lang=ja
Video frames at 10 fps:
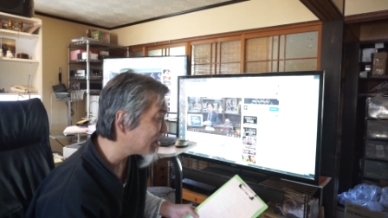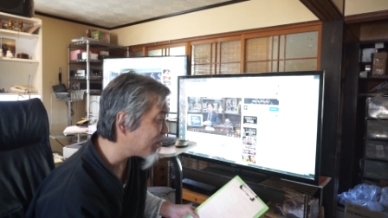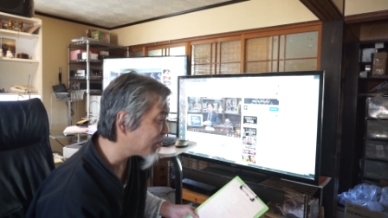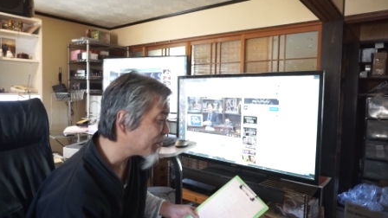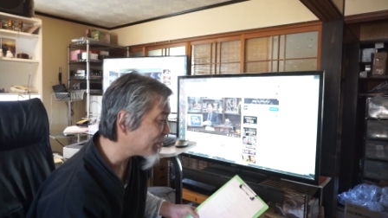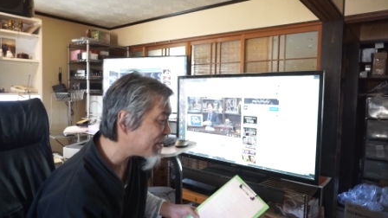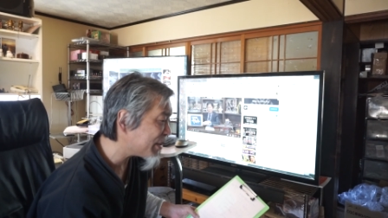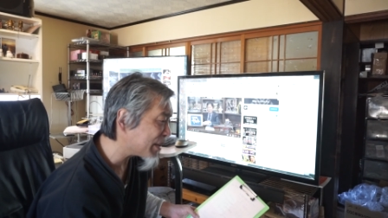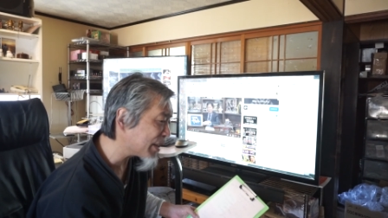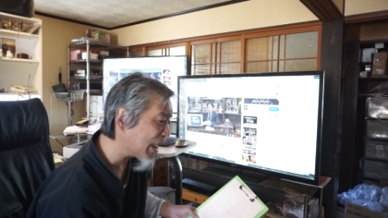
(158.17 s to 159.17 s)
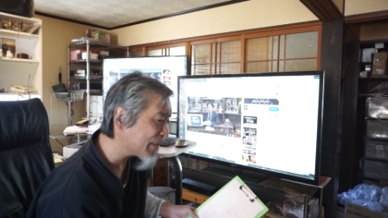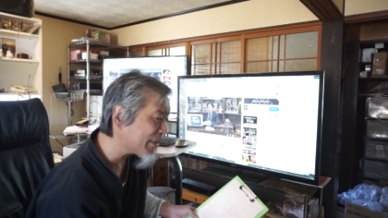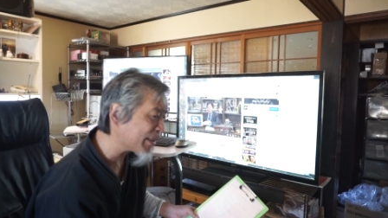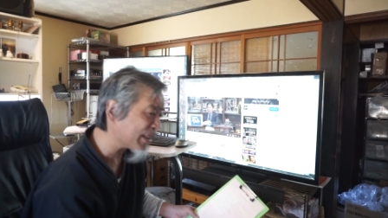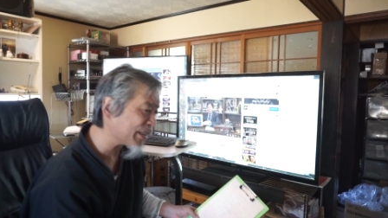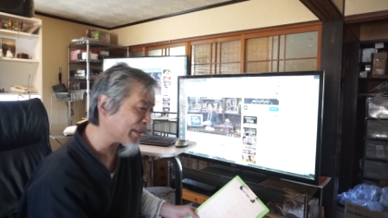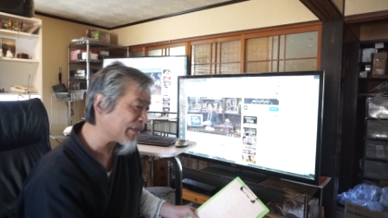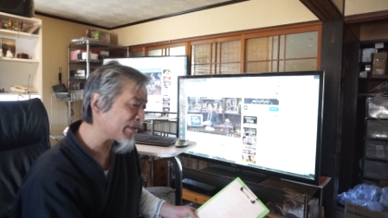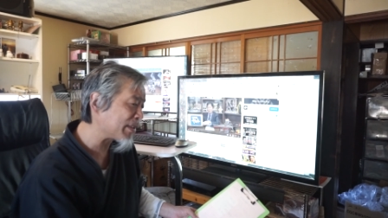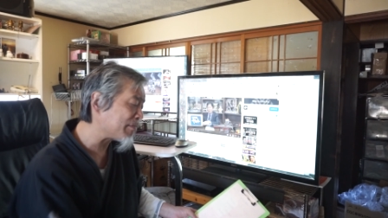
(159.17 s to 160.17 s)
今年になって初めてじゃないですか
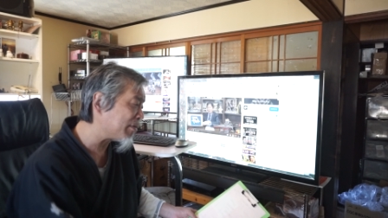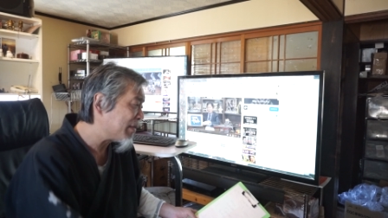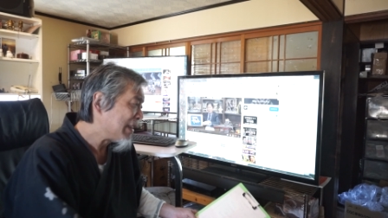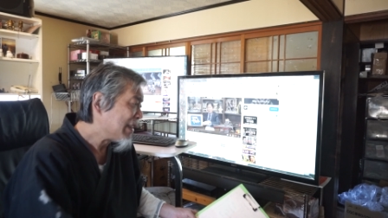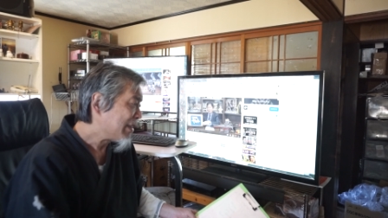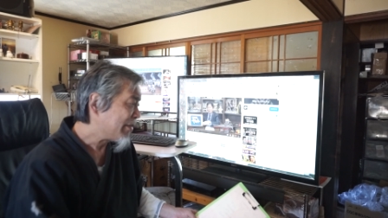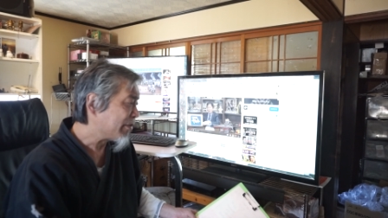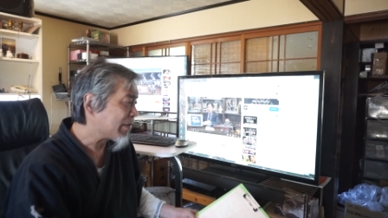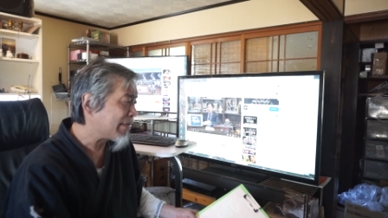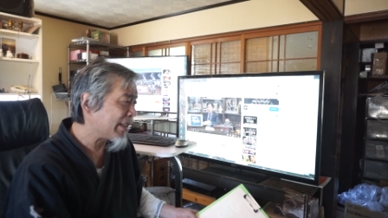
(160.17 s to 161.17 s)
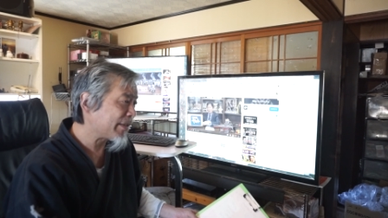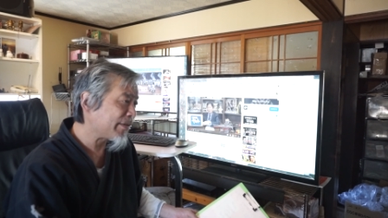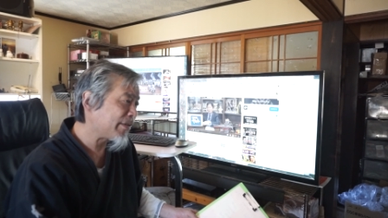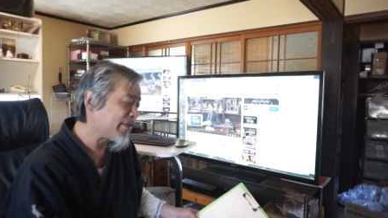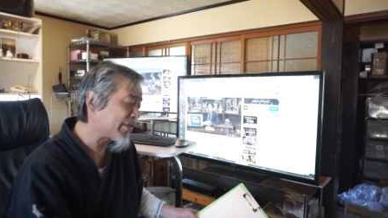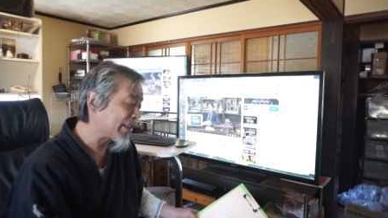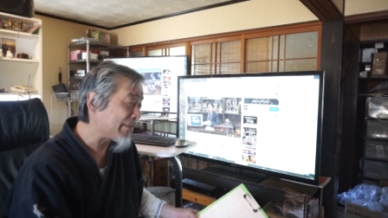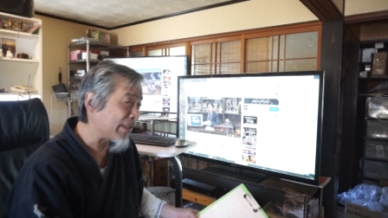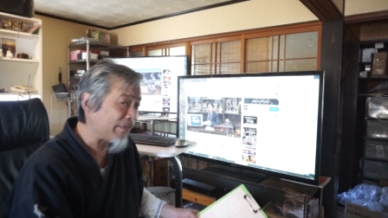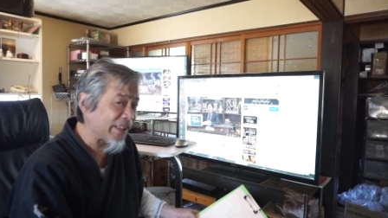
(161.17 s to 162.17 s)
ね私もよく勉強の
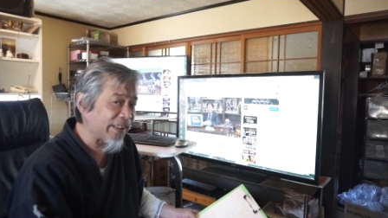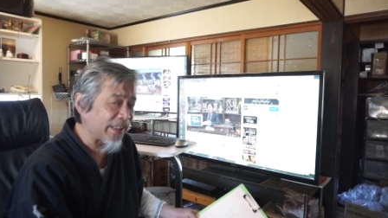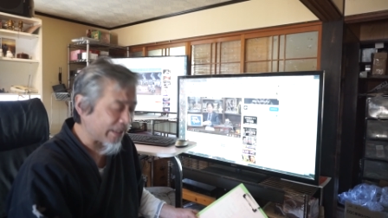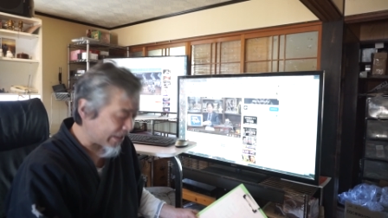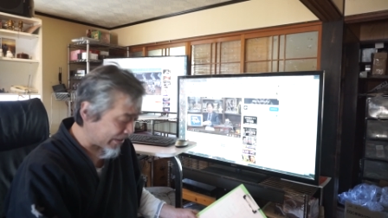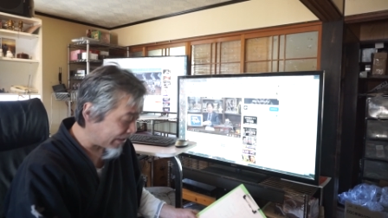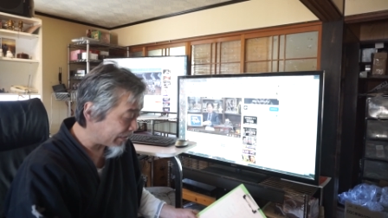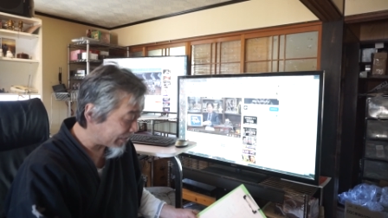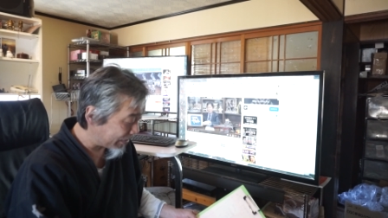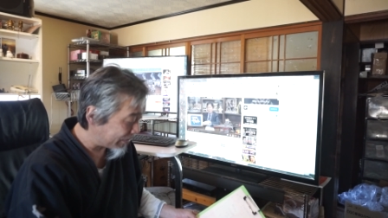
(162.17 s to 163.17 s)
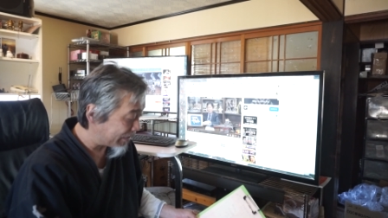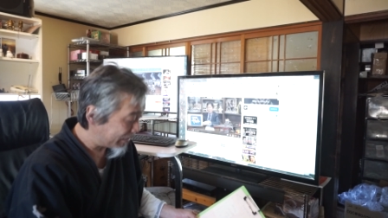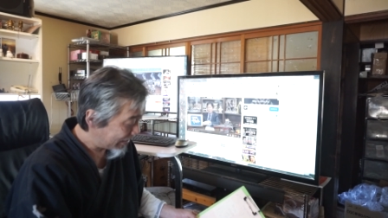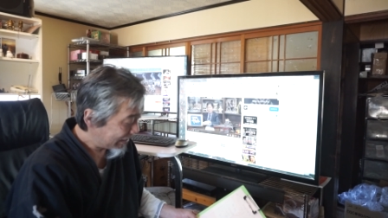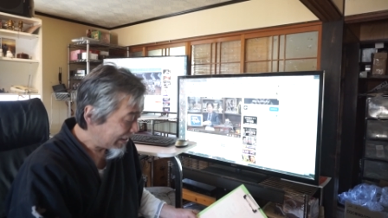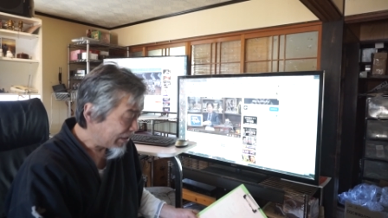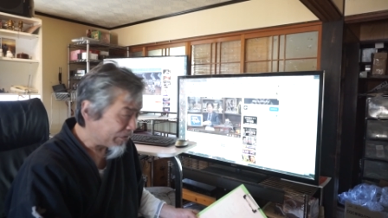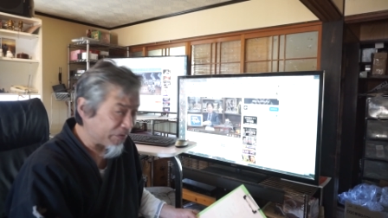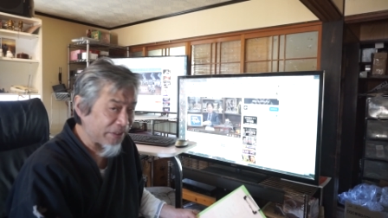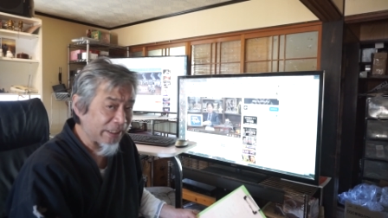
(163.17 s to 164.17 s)
ために見させていただいてるんですけど
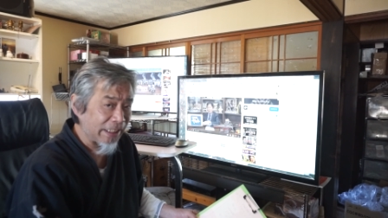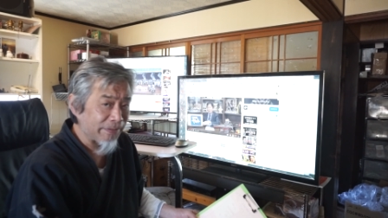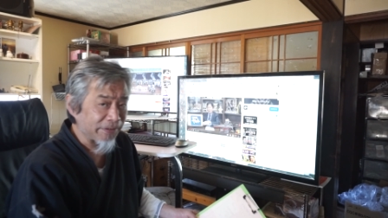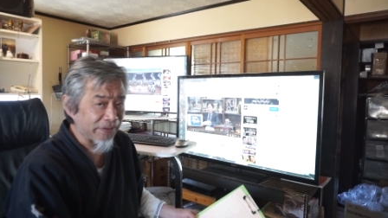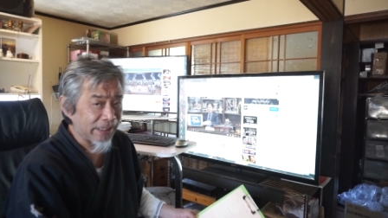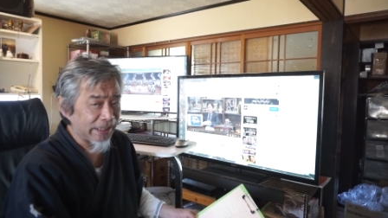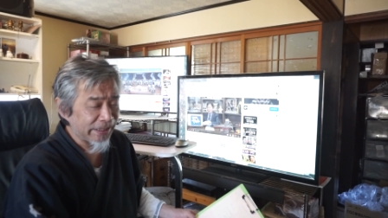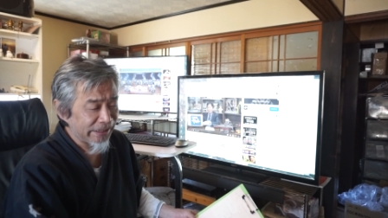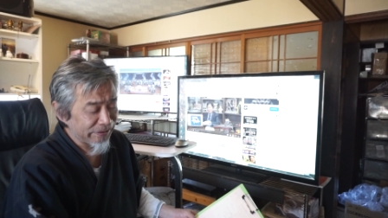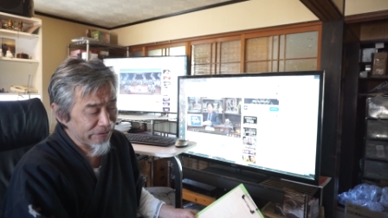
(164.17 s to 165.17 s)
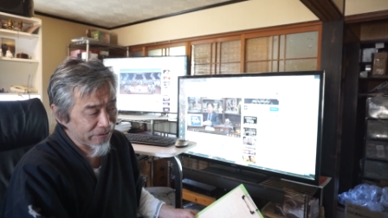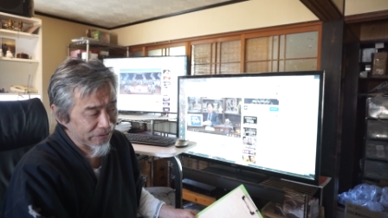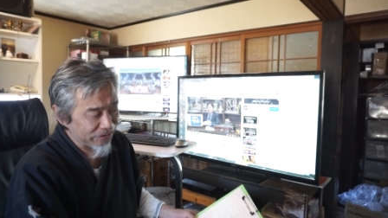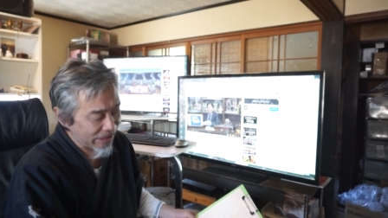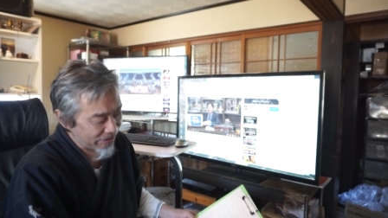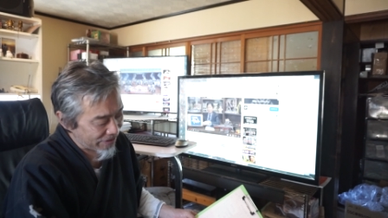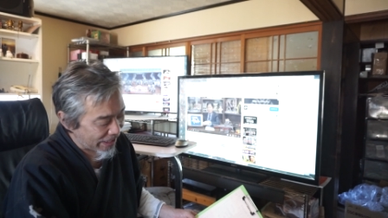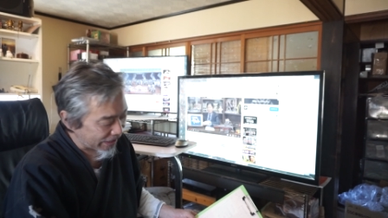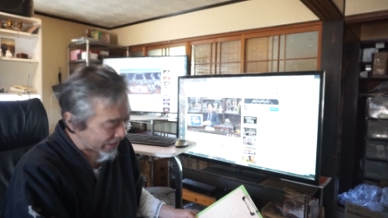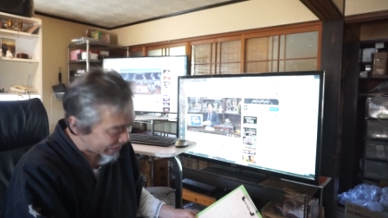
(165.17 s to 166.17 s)
宇宙戦艦ヤマトの関連の動画を
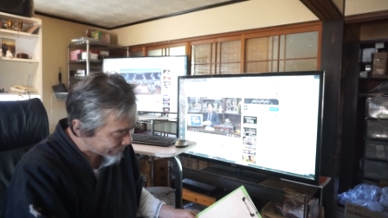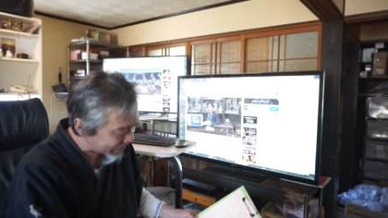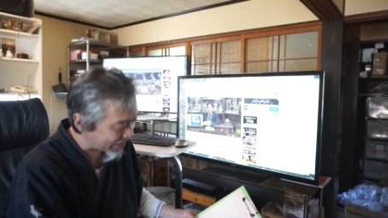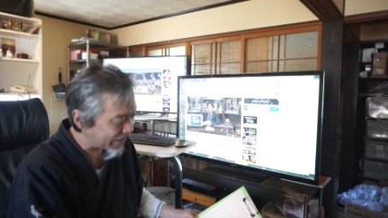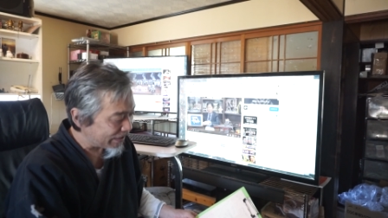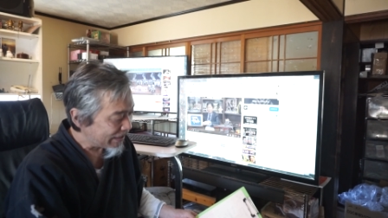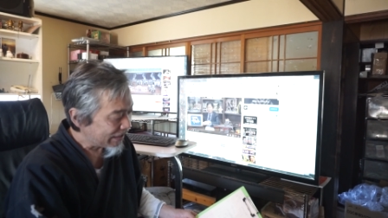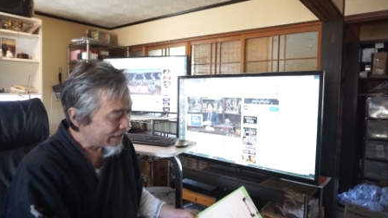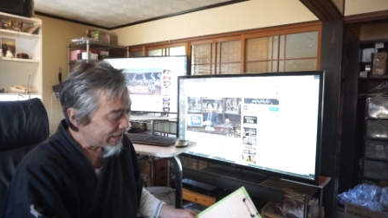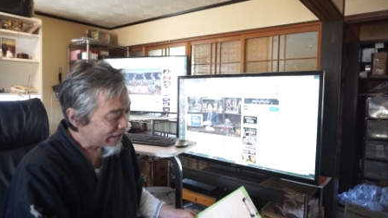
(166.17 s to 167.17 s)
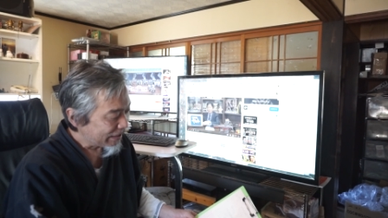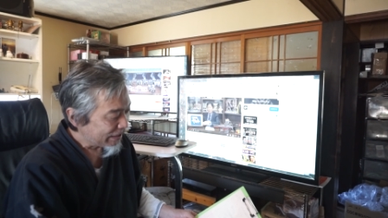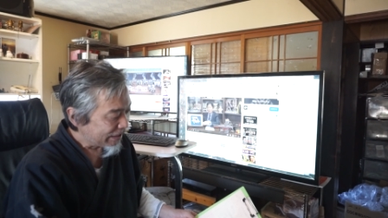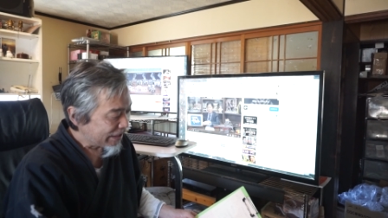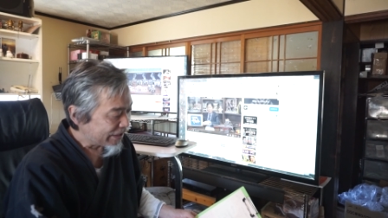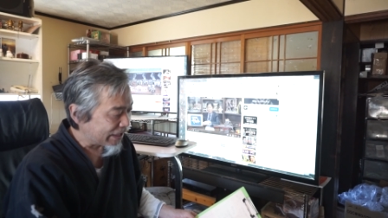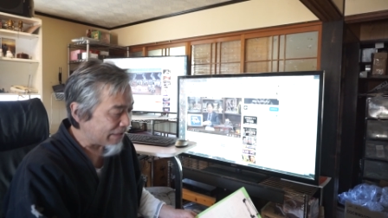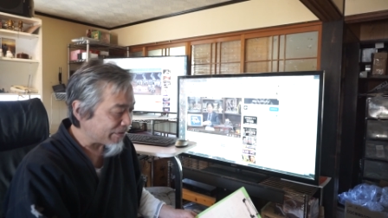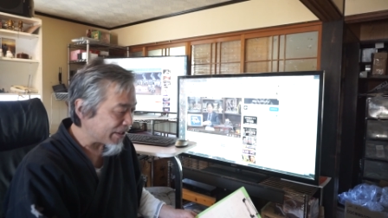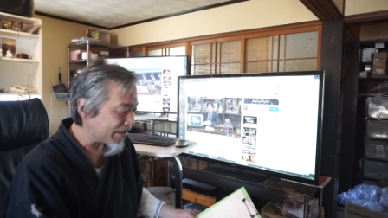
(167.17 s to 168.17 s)
上げられましたし
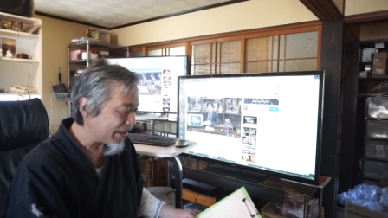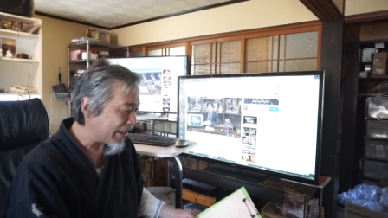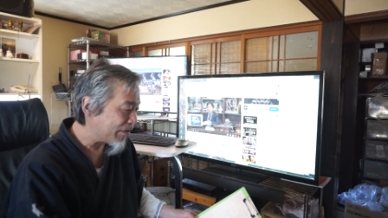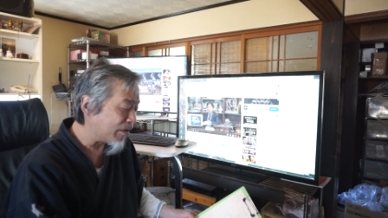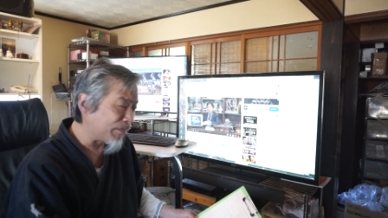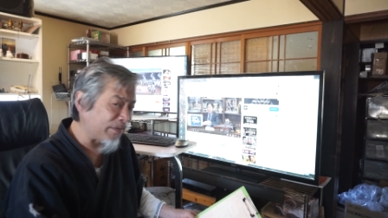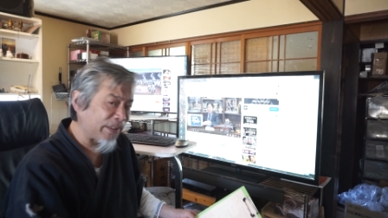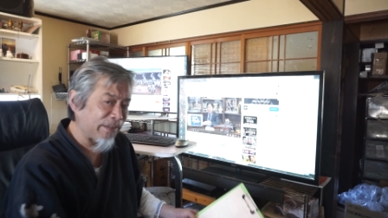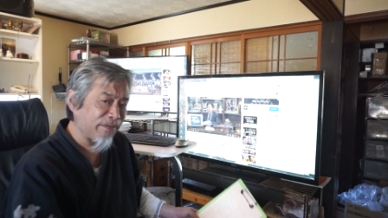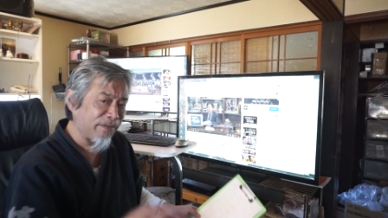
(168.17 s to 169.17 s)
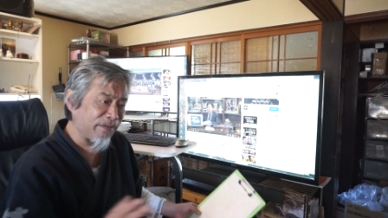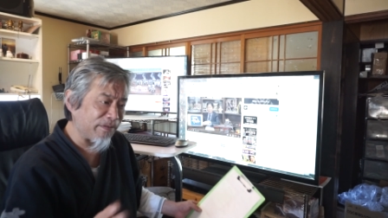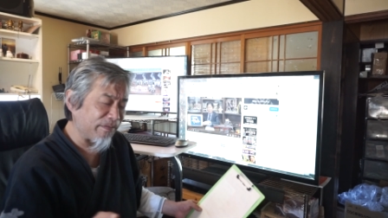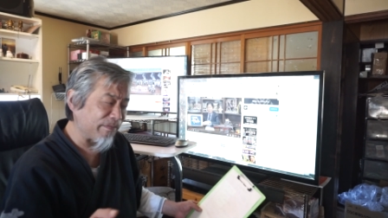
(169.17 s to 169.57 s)
かもですねオープニング